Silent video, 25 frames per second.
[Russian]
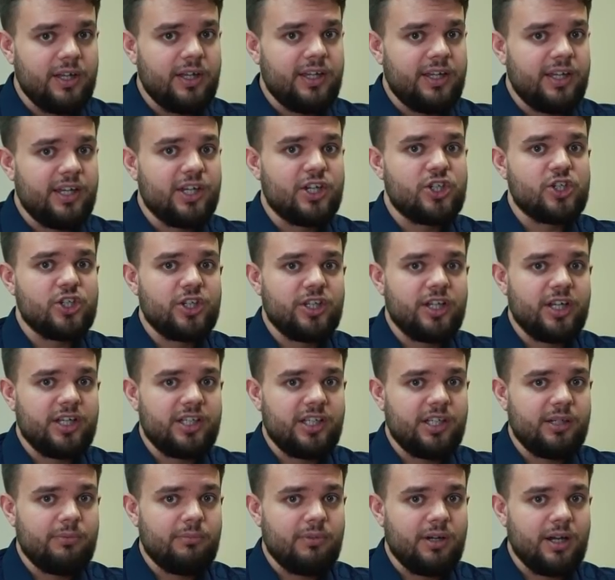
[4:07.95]
и
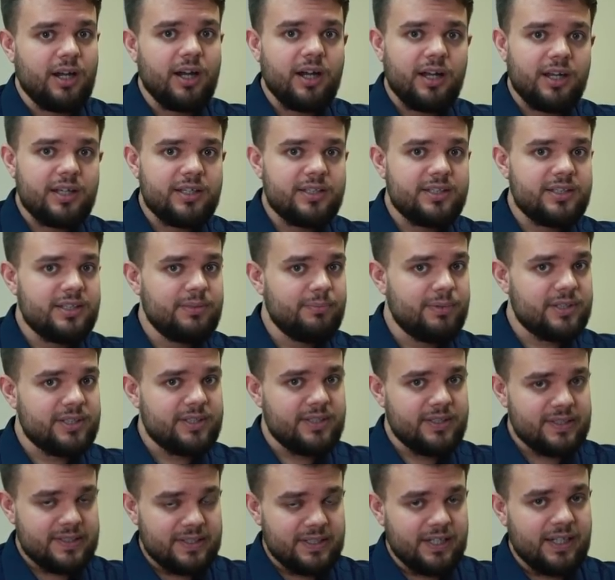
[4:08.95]
ожиданием, а
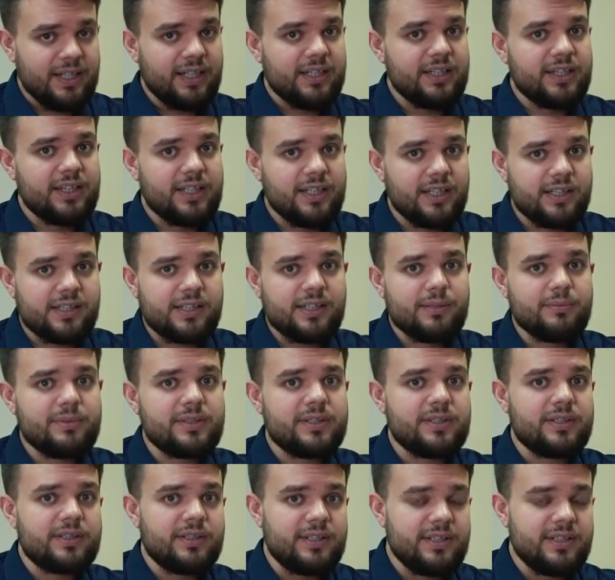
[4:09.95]
непосредственно контактом с